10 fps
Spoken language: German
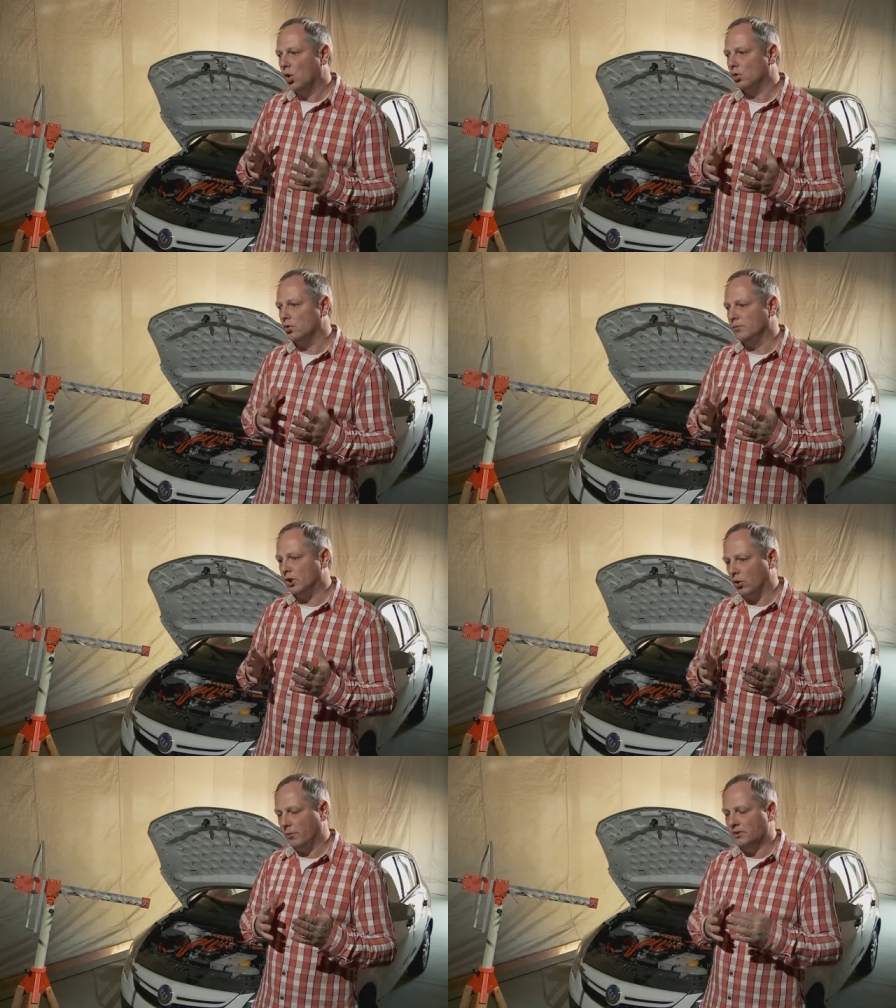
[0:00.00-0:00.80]
Und um die
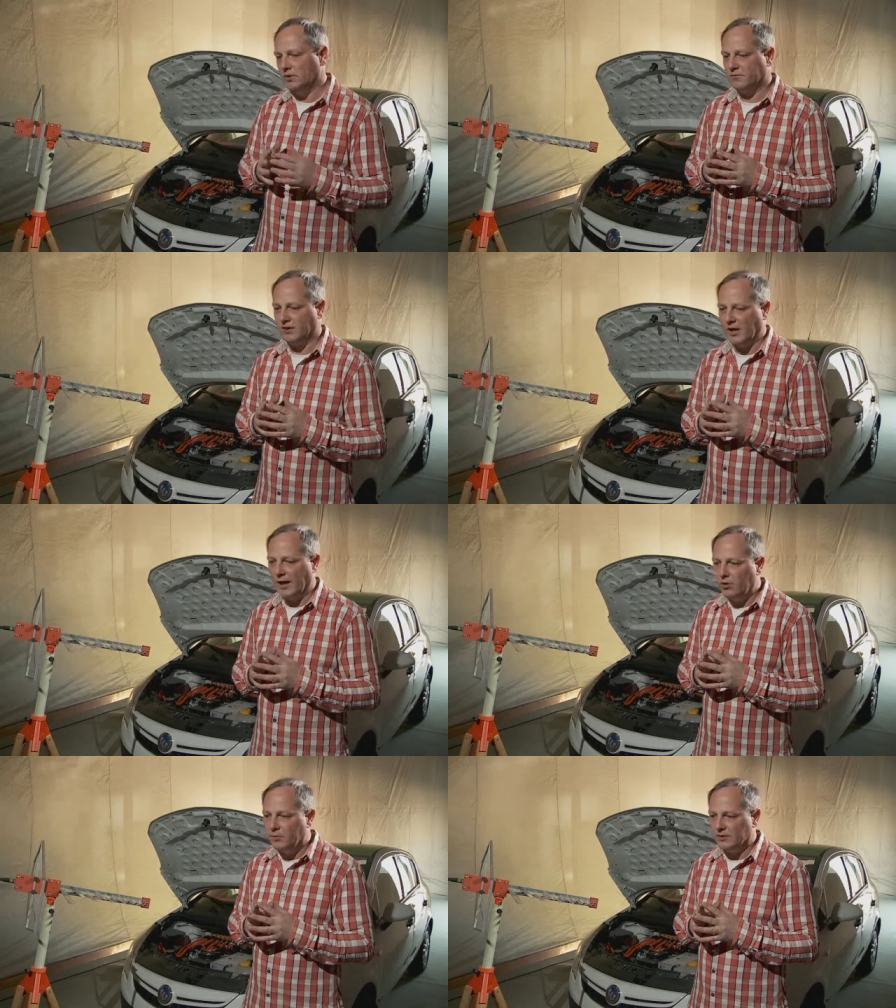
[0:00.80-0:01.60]
räumliche
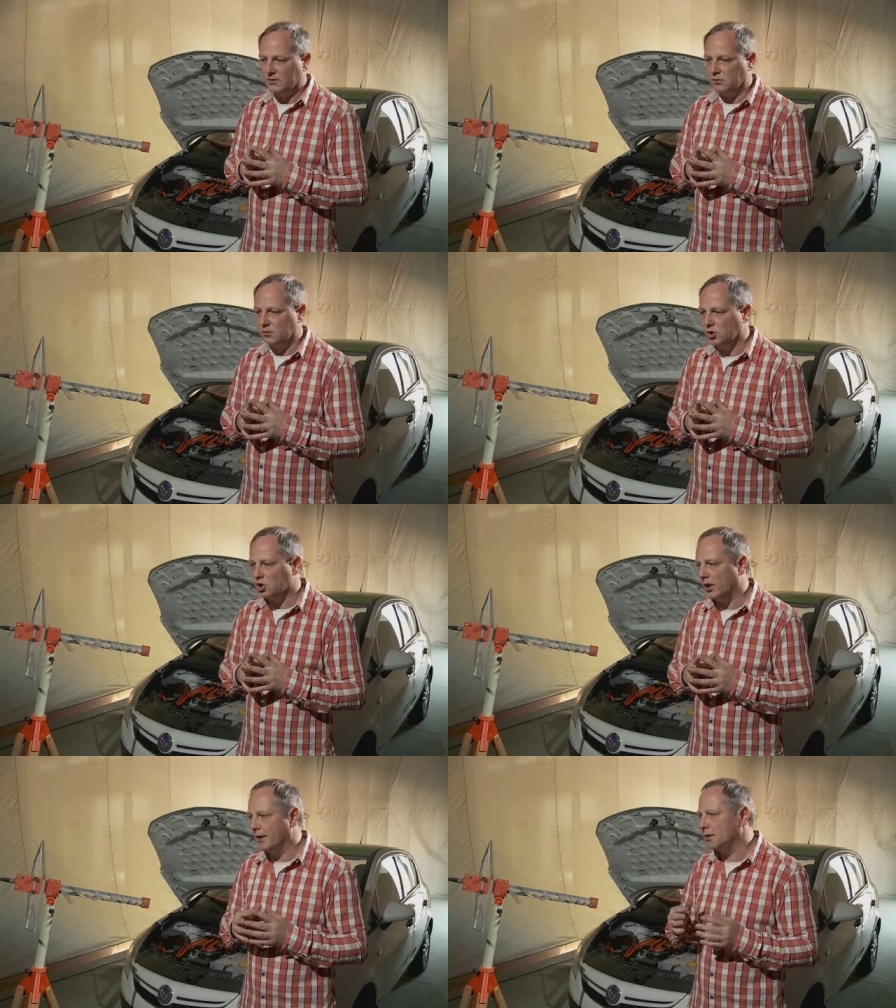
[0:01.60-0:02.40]
Verteilung besser zu
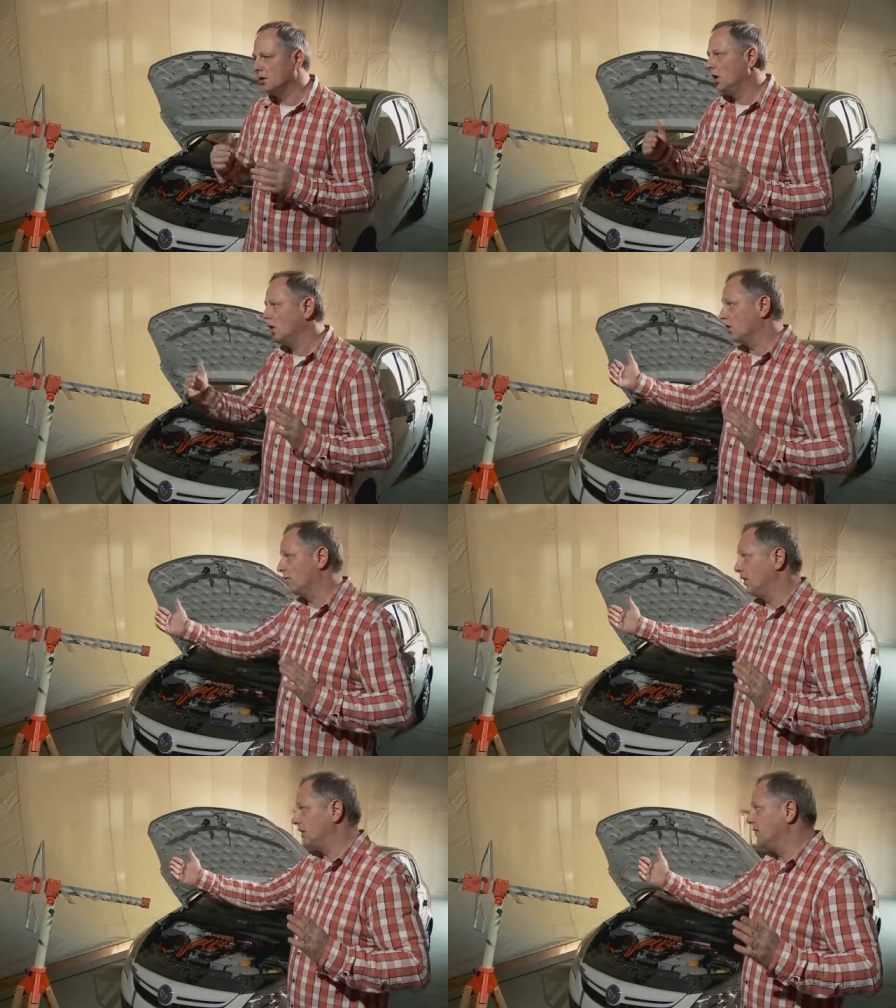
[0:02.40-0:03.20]
gestalten,
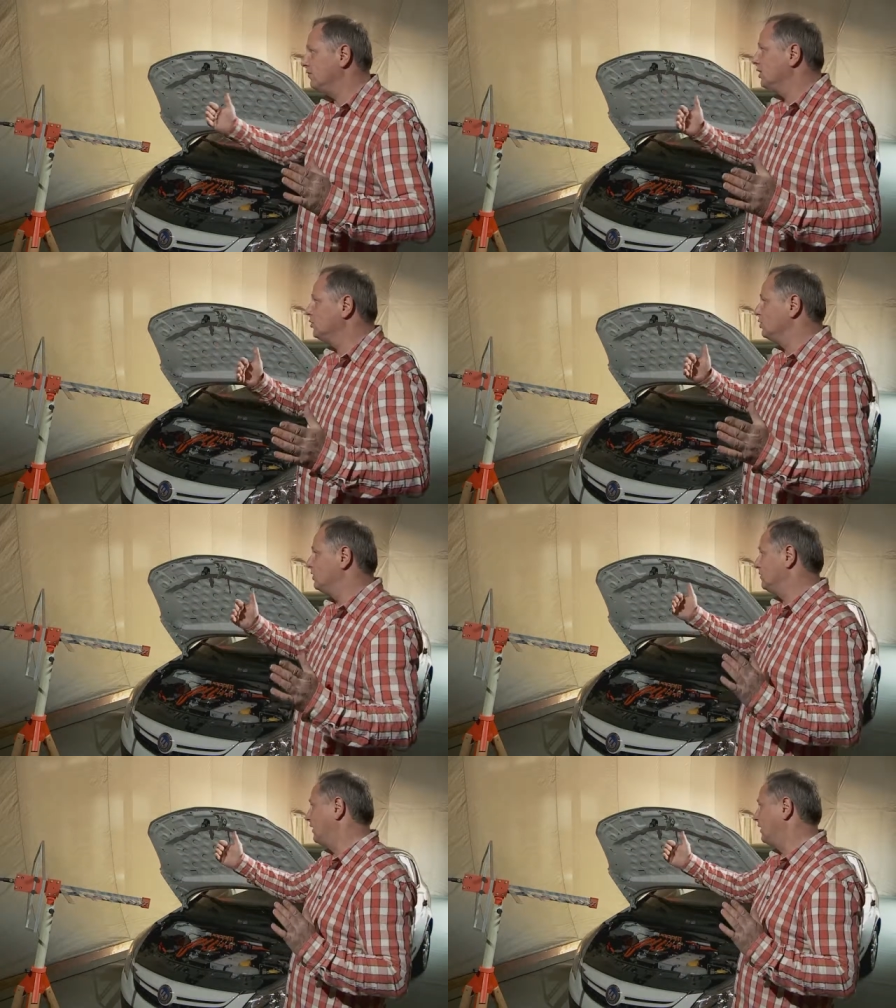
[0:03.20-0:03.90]
können wir dann wieder durch die